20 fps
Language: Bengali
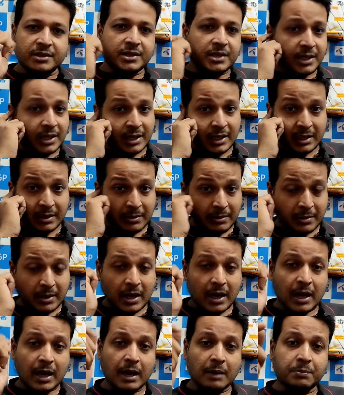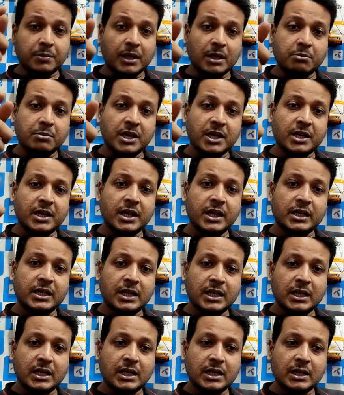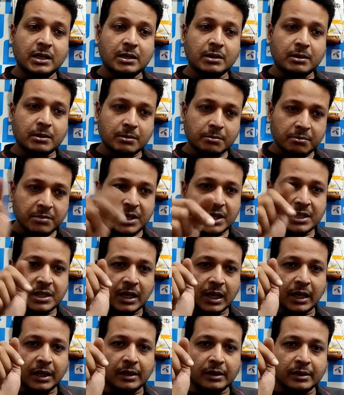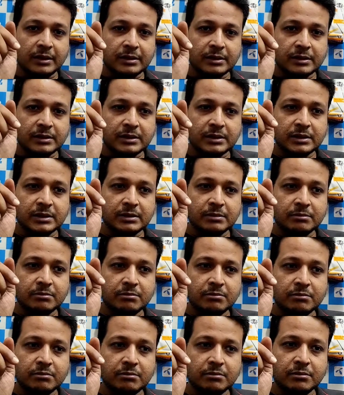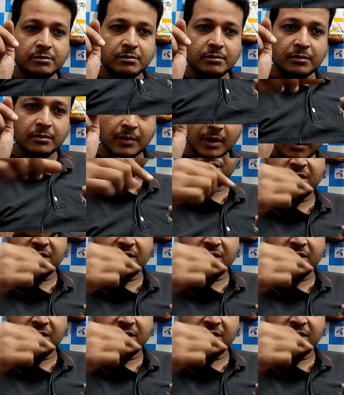আছে আপনার মেয়েকে একটা বিয়ে দিলেন আপনার